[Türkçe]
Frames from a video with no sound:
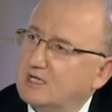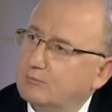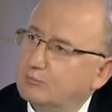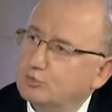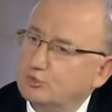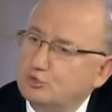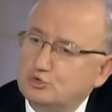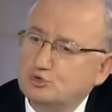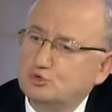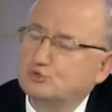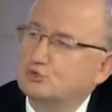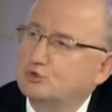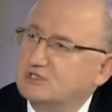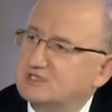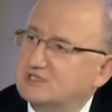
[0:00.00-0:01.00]
bu üç
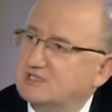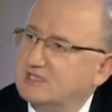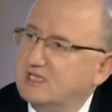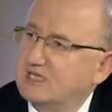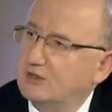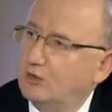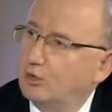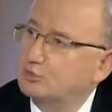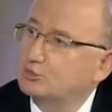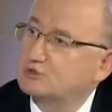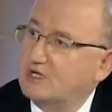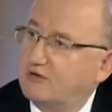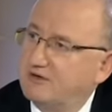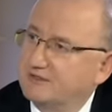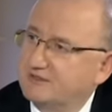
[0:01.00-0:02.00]
içinde
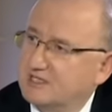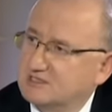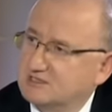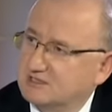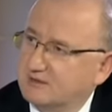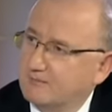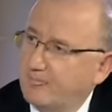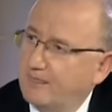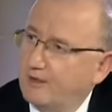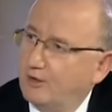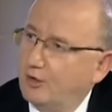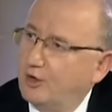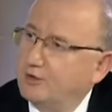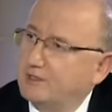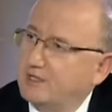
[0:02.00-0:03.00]
oldukça avantajlı. Hı hı.
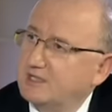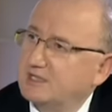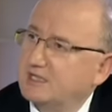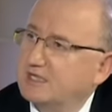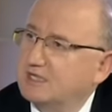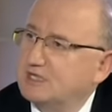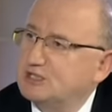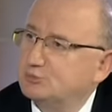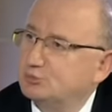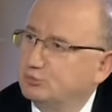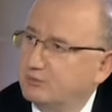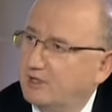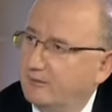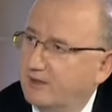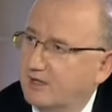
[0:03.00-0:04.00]
Örneğin e, iş
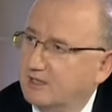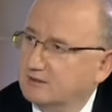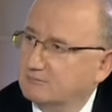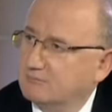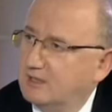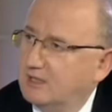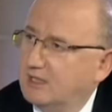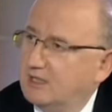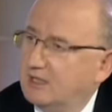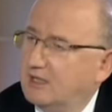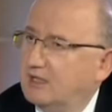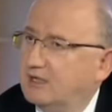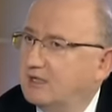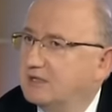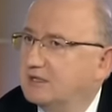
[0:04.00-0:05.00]
bulmaya bakalım.
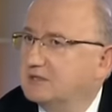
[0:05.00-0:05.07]
E,